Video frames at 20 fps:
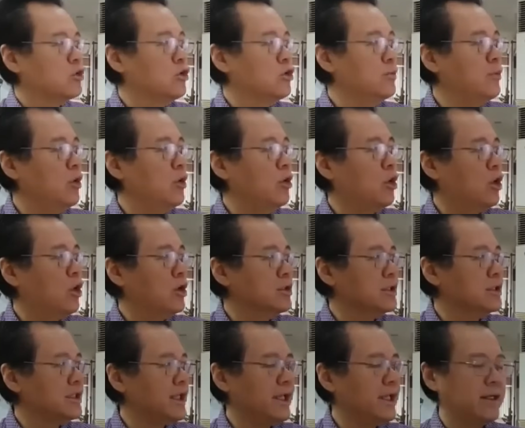
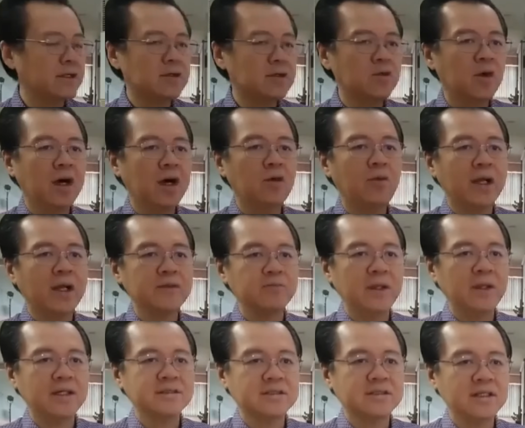kumokonte. Kung ang
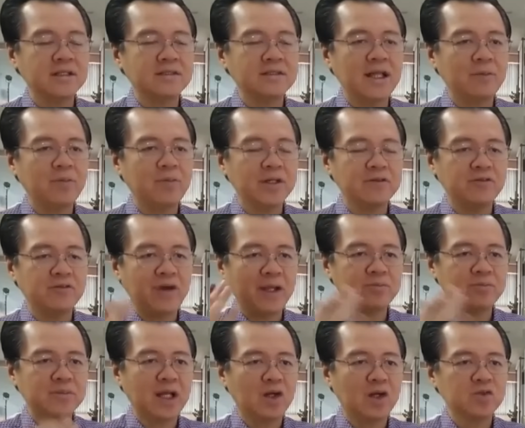white blood cell dapat
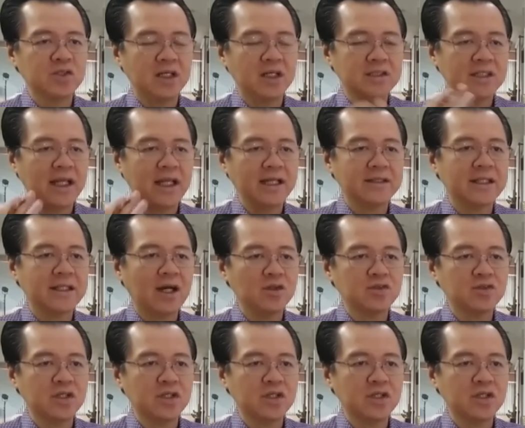5,000, 10,000,